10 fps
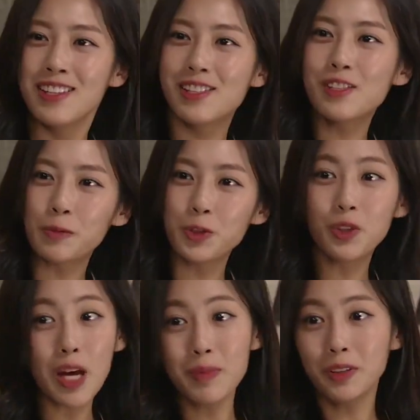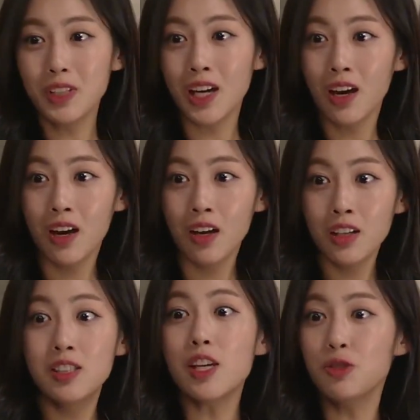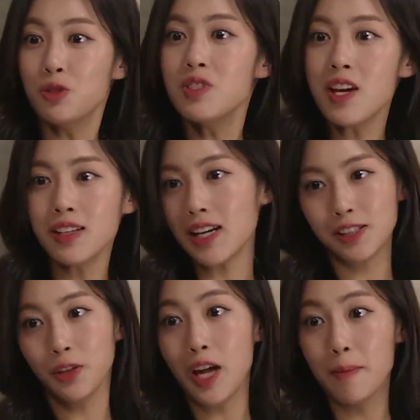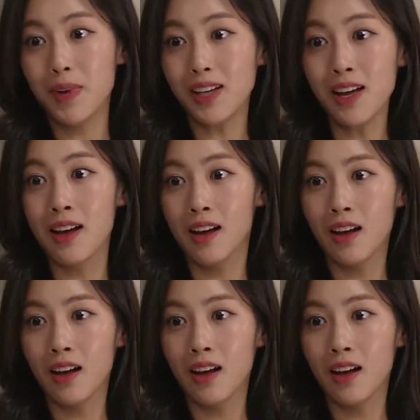이진석도 전화 안 받더니 이젠 윤예까지 전화 안 받아?